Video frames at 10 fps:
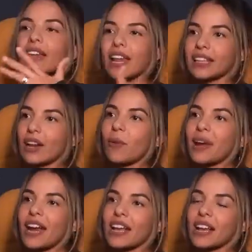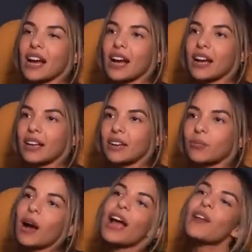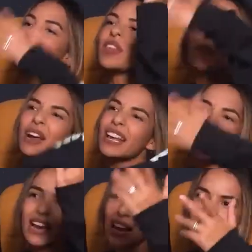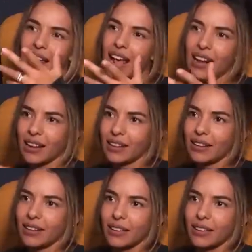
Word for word: de Latinoamérica. Sí, estoy Bueno, de América en general. Sí, sí,